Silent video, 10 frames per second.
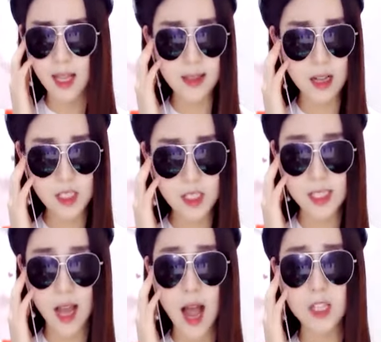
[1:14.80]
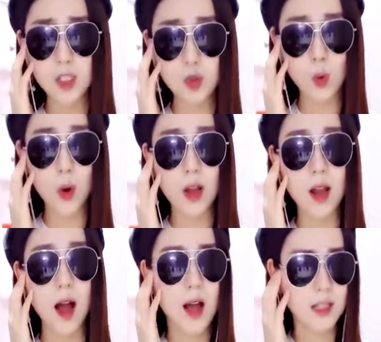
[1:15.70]
但他自己还是做
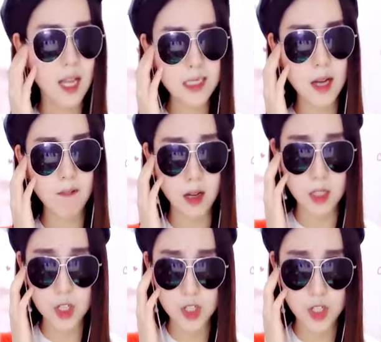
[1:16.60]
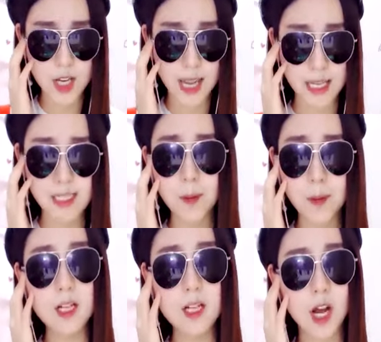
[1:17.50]
了。他向往的世界，已
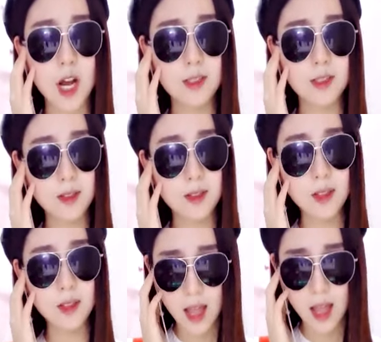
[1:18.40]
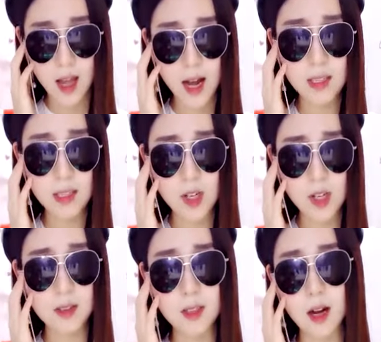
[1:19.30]
经变成。黑
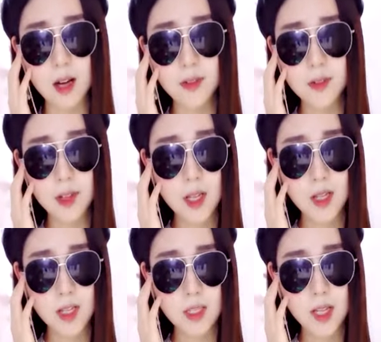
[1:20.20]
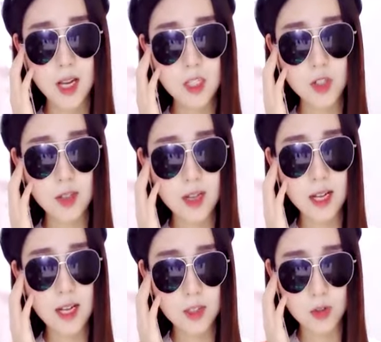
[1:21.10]
色的，这样一首
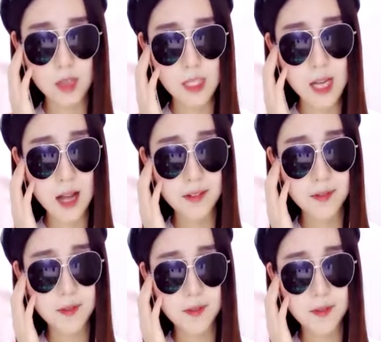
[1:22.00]
另类，送给大家。